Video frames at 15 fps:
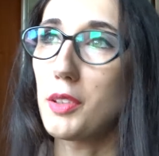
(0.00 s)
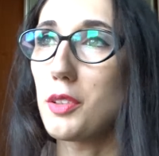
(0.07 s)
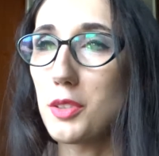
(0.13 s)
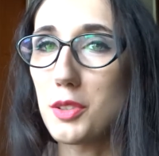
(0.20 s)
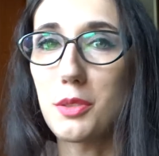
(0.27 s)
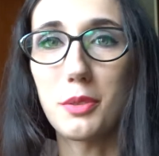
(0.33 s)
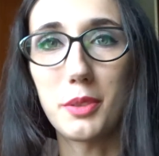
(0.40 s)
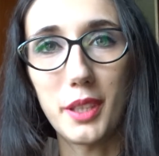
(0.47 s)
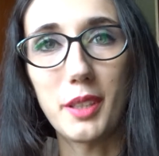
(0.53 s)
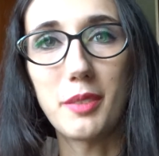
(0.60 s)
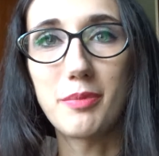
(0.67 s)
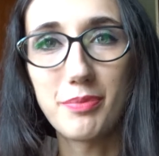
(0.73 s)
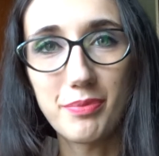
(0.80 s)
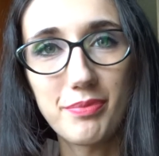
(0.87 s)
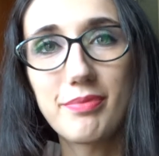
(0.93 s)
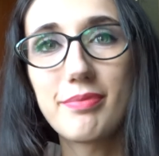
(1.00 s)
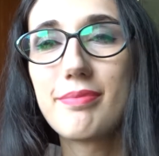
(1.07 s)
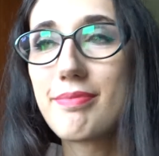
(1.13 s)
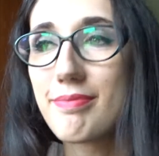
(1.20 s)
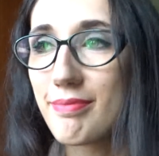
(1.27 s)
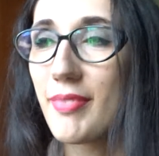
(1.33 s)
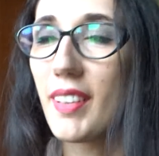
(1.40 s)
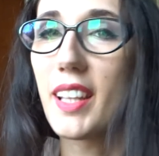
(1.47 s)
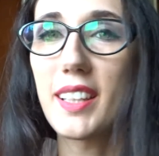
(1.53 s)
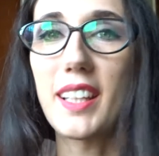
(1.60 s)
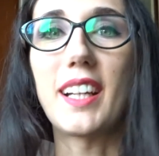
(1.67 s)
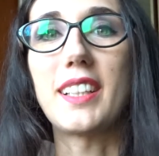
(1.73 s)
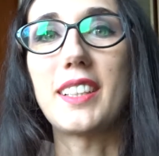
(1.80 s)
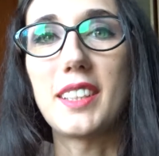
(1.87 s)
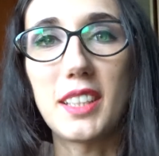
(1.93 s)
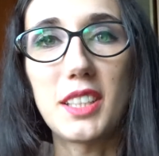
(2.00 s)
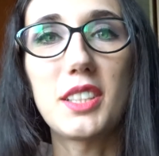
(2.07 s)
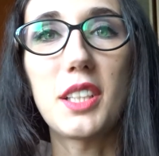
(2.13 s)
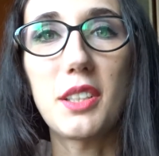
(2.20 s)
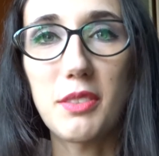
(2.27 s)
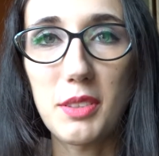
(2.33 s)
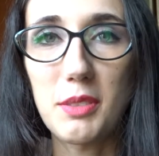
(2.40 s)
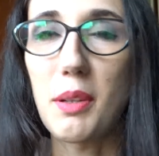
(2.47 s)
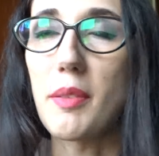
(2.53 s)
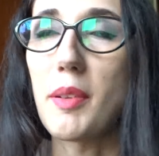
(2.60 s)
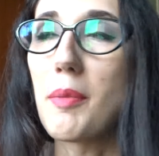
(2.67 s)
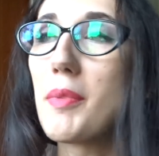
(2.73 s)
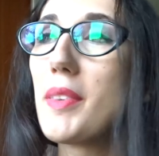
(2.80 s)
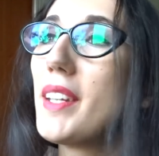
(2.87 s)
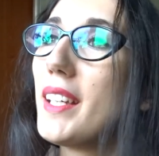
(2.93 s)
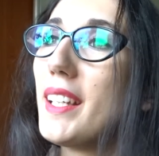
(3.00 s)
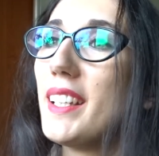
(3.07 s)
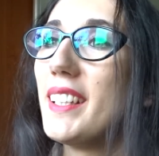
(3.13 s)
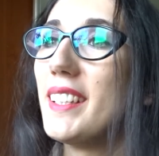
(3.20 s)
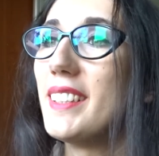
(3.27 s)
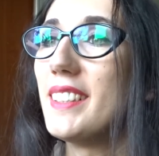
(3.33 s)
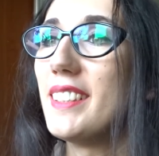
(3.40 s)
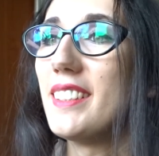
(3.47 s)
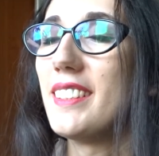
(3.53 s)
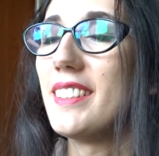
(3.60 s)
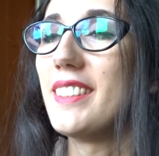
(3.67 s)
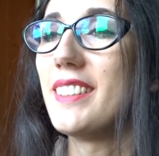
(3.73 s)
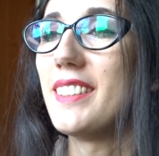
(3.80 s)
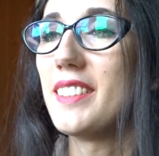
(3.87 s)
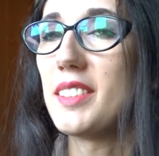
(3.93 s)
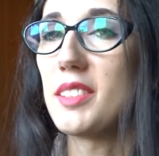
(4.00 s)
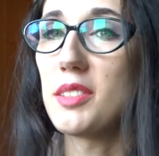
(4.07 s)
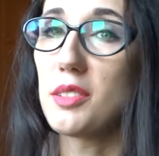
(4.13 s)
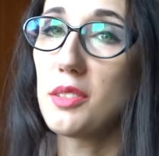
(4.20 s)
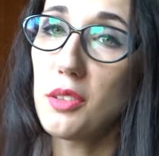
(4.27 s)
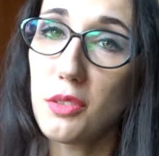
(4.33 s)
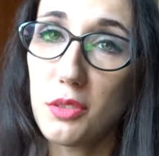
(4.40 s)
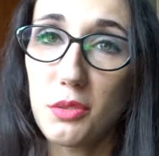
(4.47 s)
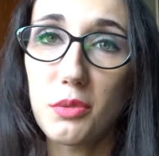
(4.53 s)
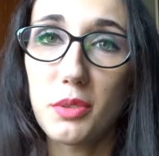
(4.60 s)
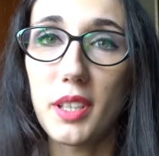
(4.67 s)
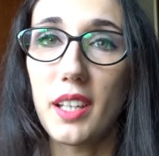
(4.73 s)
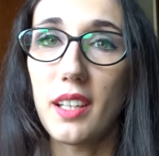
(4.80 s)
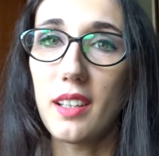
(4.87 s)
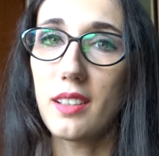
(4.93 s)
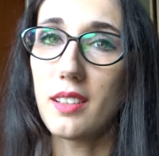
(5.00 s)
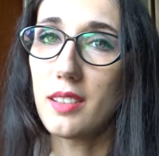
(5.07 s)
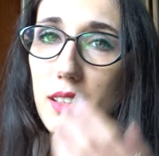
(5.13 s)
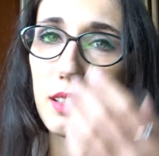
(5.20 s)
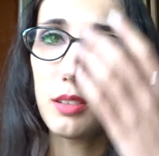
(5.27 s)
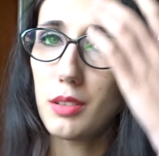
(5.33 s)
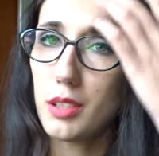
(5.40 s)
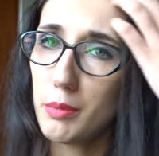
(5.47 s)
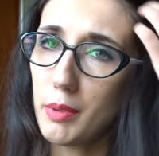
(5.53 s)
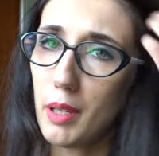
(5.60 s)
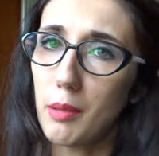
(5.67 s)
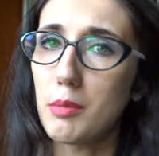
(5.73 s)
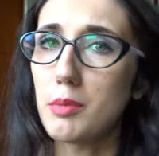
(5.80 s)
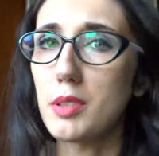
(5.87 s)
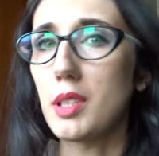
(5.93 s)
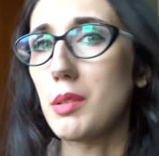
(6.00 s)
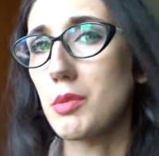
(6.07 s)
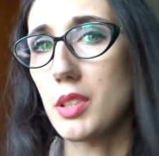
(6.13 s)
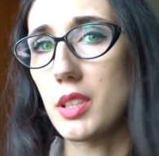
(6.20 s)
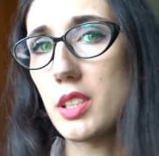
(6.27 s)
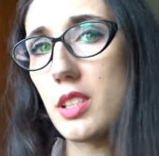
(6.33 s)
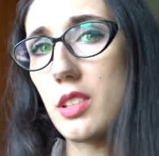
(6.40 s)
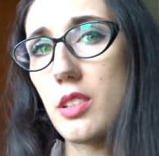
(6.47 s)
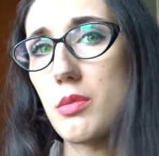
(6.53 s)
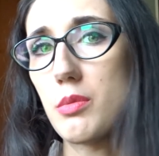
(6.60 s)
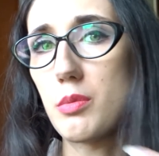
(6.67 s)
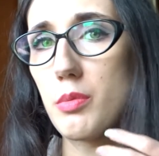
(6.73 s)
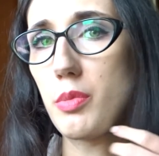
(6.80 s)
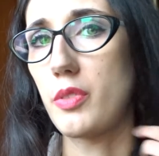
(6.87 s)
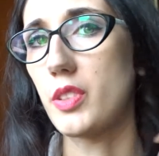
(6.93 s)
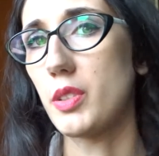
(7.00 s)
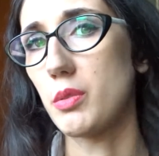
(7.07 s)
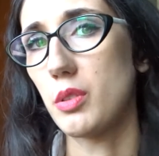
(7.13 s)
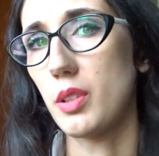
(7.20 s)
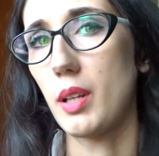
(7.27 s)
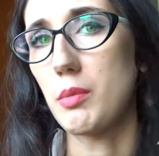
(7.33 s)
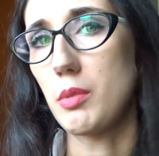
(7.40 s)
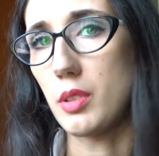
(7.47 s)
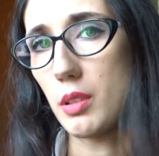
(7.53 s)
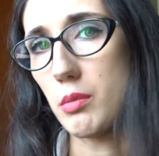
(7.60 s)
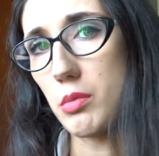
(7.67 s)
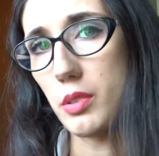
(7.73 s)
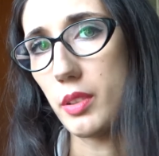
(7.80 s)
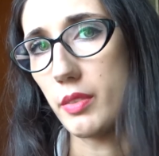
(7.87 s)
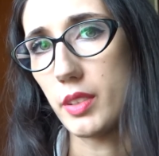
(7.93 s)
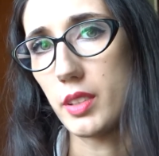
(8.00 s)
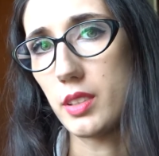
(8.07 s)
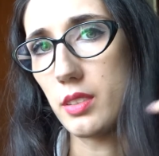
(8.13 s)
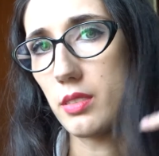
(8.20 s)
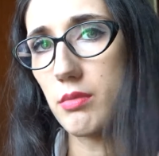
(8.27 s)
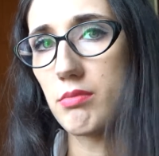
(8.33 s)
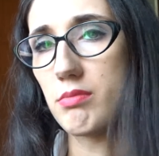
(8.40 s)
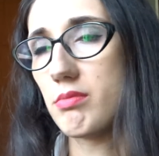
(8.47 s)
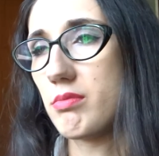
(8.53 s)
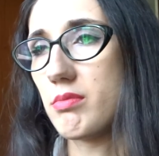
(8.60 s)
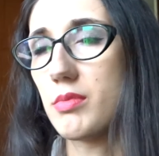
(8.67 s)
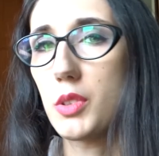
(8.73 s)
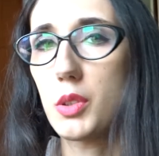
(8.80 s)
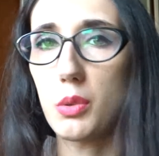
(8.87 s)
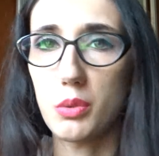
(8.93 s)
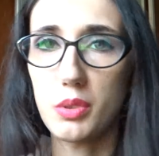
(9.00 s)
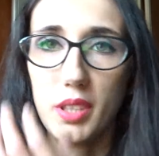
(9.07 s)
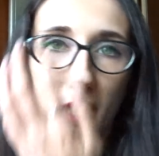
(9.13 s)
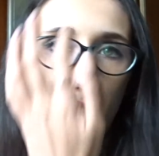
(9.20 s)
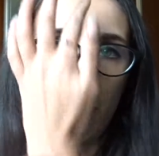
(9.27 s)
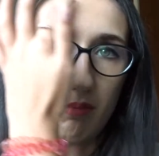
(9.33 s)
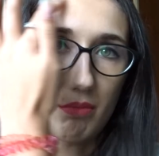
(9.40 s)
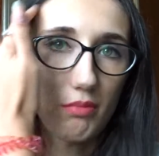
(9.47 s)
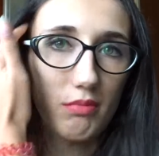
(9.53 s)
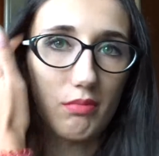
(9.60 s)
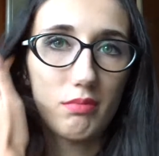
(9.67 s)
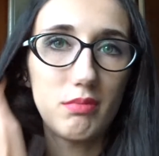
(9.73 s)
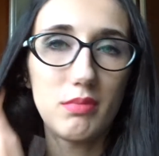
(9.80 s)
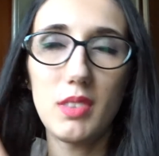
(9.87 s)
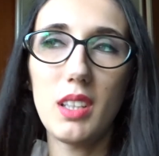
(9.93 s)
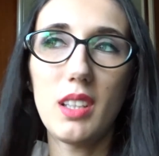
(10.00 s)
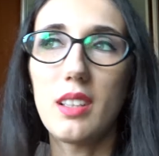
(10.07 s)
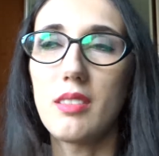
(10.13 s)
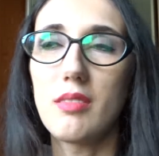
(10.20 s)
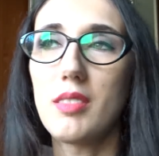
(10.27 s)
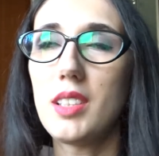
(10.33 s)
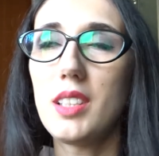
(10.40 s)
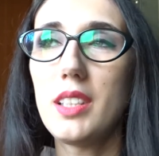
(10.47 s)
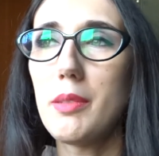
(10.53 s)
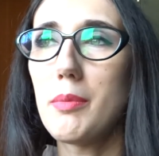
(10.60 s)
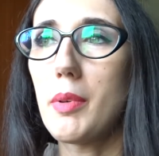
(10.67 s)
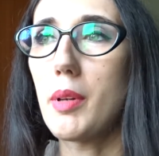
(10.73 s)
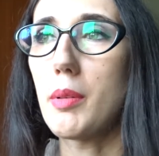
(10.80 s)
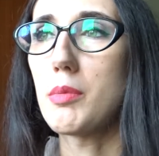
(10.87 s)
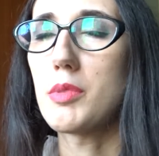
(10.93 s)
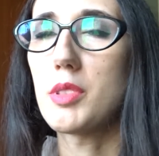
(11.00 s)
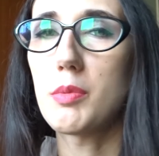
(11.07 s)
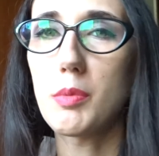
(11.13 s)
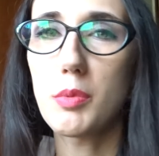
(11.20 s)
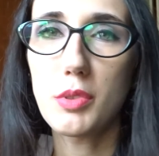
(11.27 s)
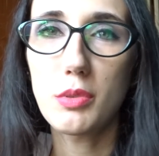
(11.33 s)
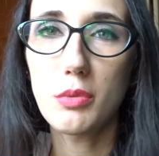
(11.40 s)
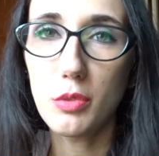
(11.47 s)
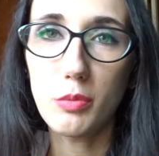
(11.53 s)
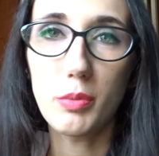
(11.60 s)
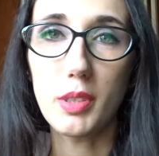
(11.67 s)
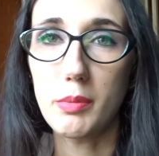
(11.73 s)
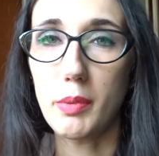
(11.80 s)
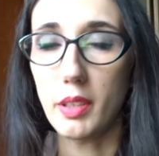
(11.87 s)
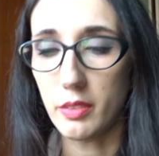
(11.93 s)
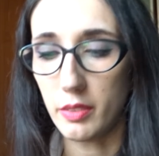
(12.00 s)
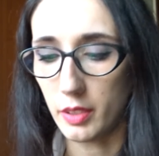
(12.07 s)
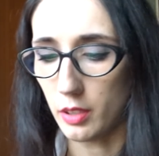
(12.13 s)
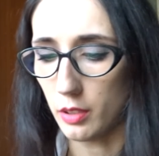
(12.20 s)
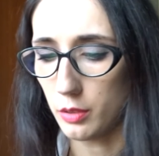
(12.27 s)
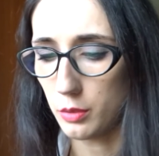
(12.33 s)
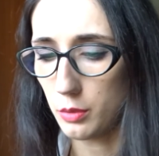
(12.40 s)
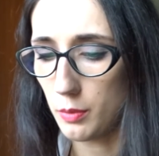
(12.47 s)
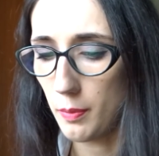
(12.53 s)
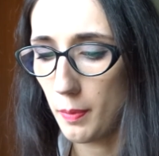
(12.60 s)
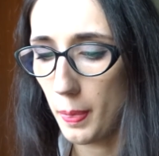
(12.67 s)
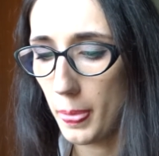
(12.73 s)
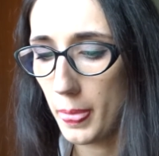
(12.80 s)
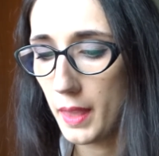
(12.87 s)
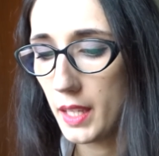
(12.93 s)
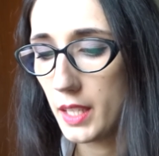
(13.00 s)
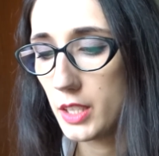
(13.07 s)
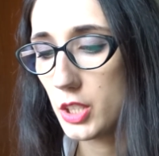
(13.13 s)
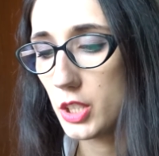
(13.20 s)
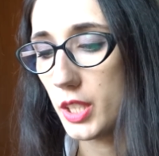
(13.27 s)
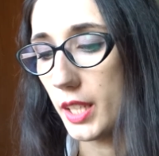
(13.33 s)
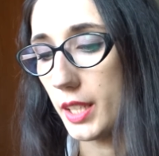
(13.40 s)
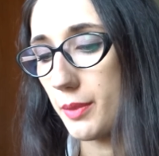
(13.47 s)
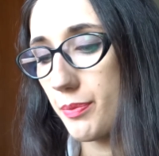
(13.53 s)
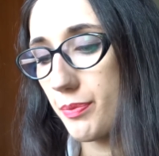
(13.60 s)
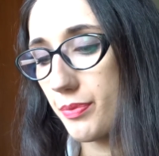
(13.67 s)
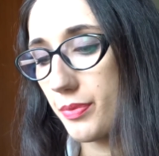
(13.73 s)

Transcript: dość długie. Tak, ja się tak wysławiam. Yy, dość długie. To nie bałabym się na przykład, jeśli ktoś by mi powiedział do ramion albo nawet krócej. Nie, nie bałabym się, po prostu lubię zmiany wyglądu. 4. Y,